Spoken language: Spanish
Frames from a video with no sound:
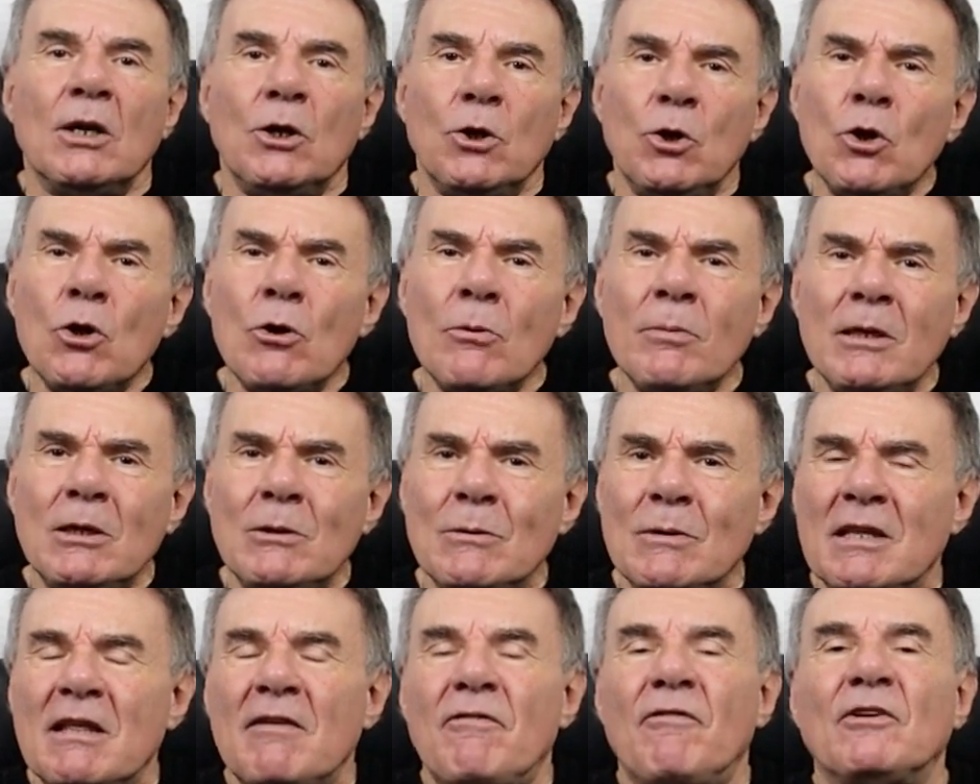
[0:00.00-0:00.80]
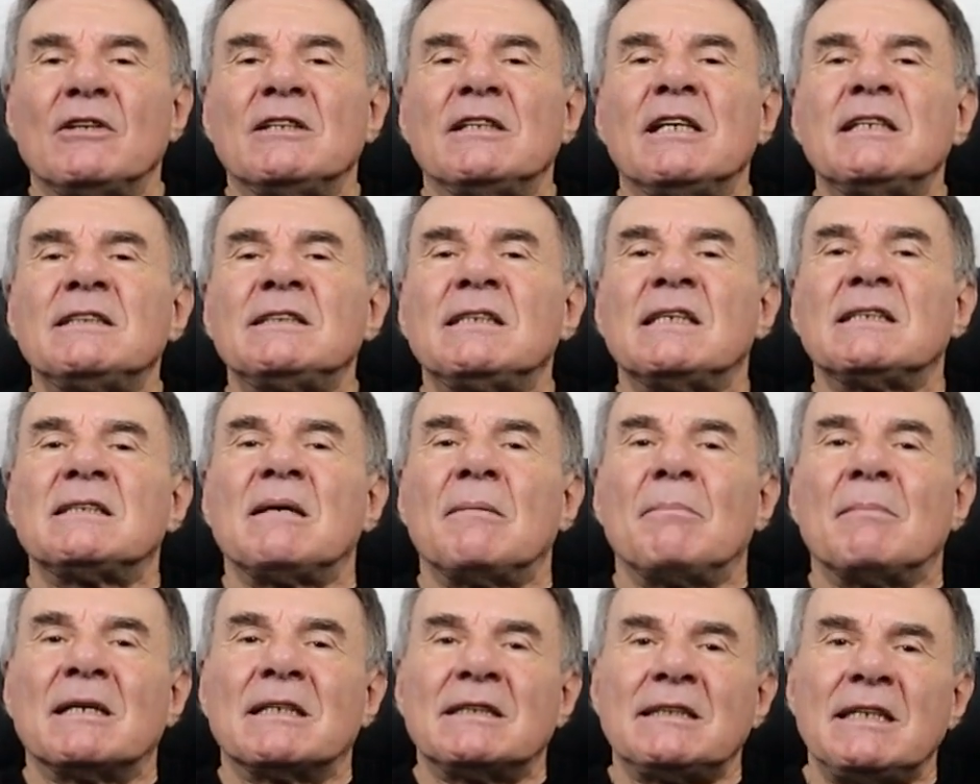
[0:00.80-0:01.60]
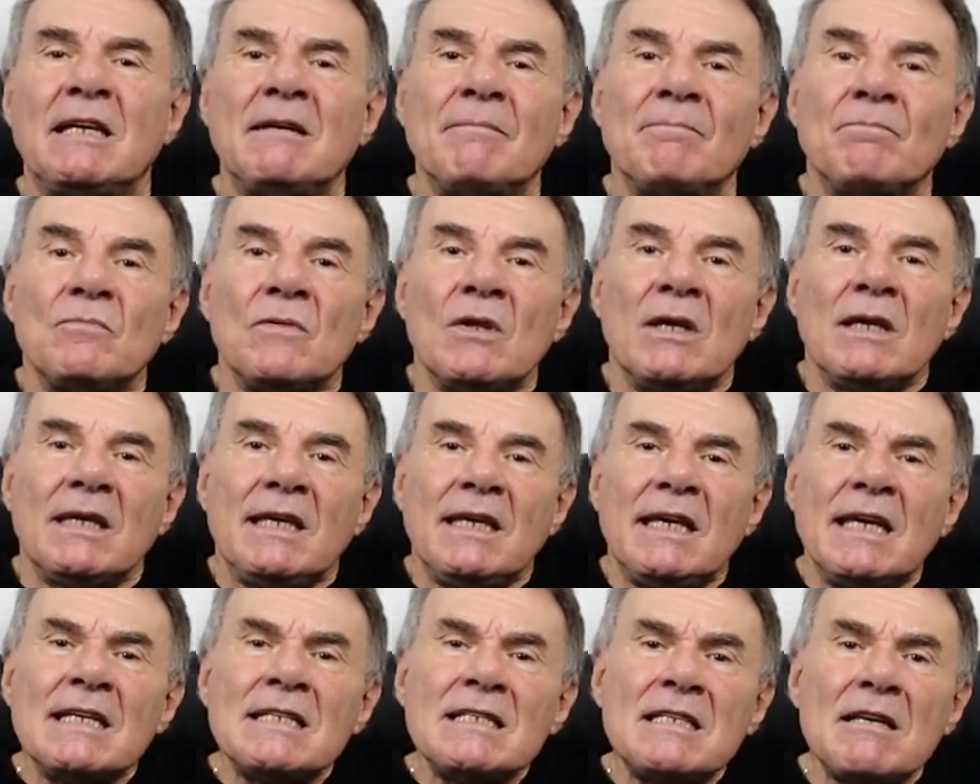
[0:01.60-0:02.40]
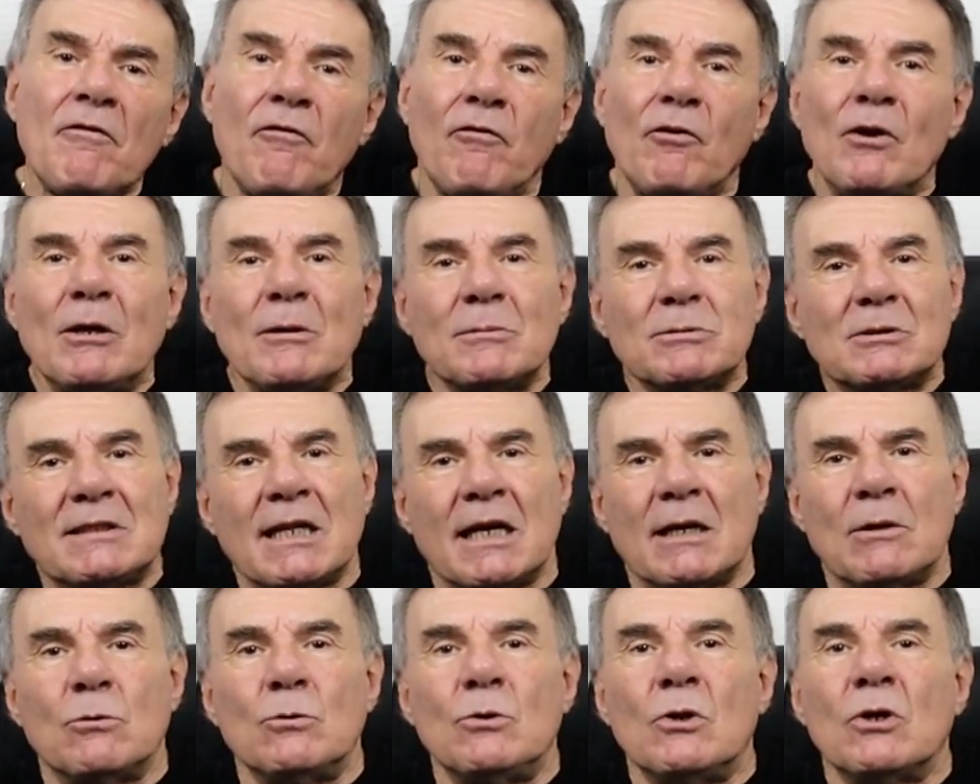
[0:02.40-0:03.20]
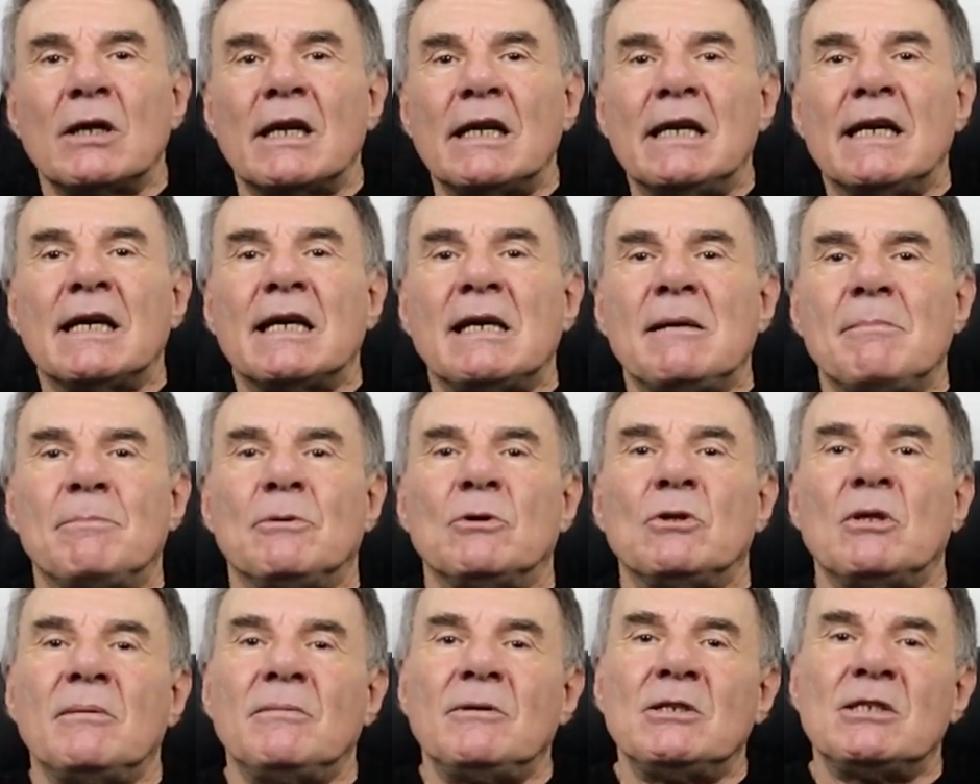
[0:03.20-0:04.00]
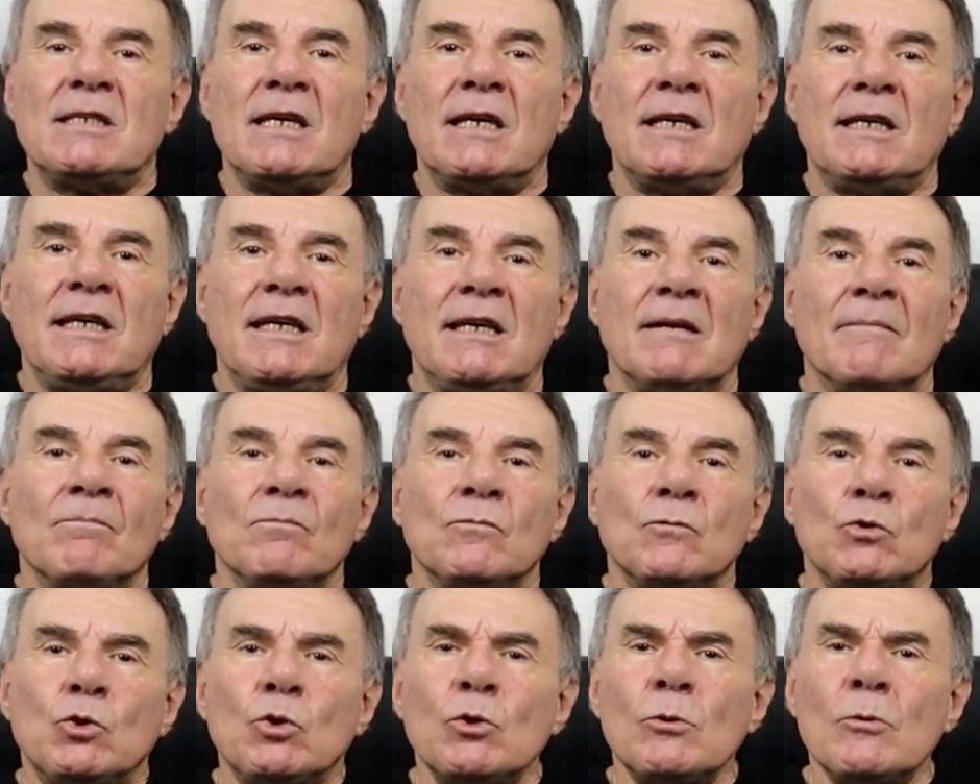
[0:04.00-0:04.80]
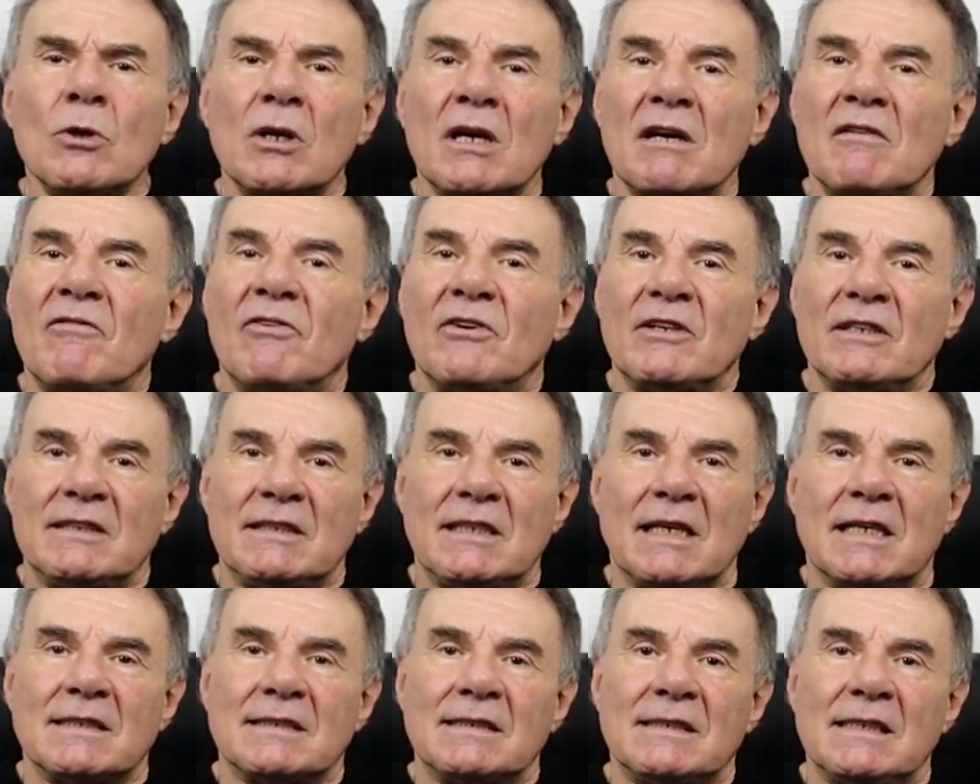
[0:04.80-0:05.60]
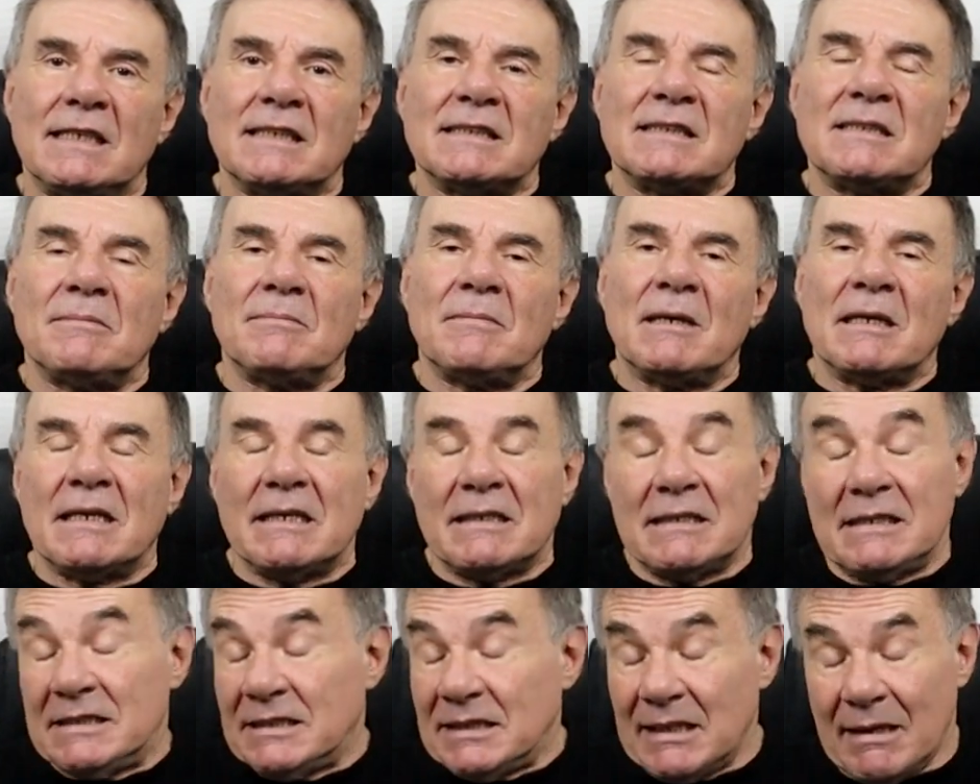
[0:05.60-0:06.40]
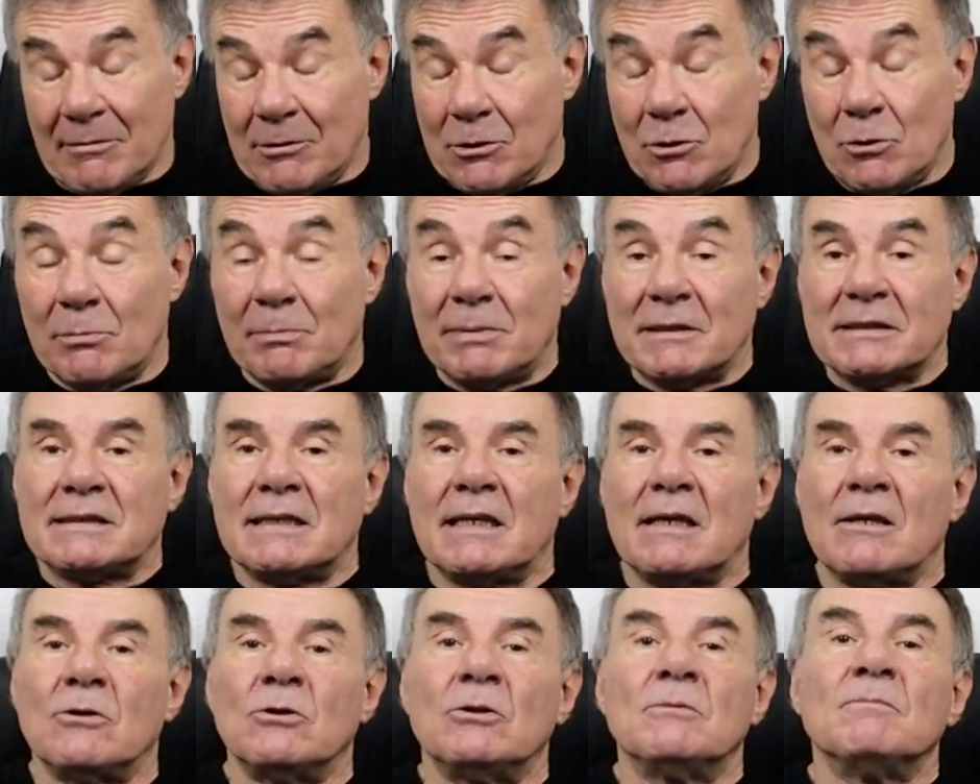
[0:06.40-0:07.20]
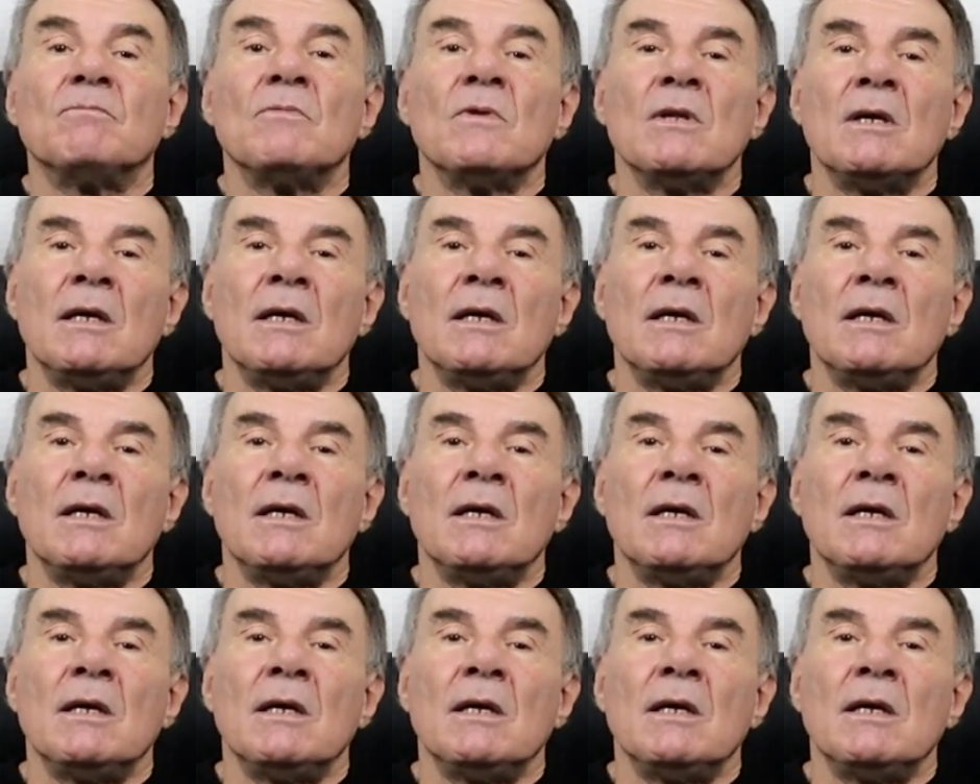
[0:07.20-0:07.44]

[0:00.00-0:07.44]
no vino a defenderse a San Martín y ese fue el obstáculo que el equipo de Villeri tuvo que enfrentarse la semana, el sábado pasado